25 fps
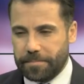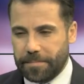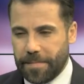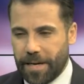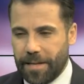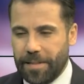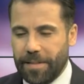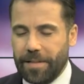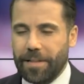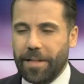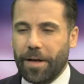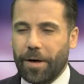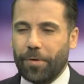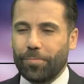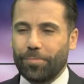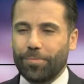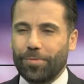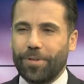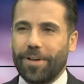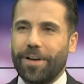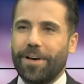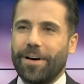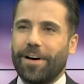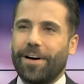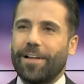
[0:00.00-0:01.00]
هل
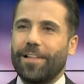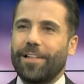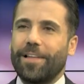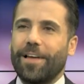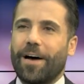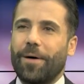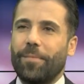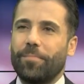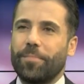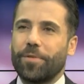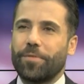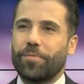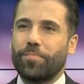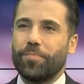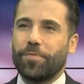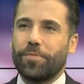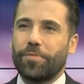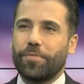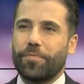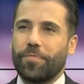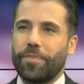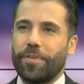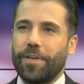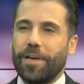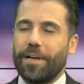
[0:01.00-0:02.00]
الأوضاع اللي عم
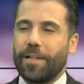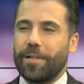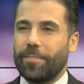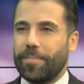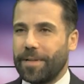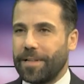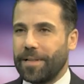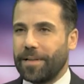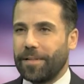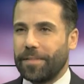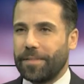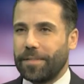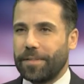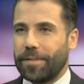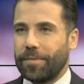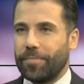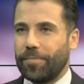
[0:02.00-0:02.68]
بتمر فيها البلد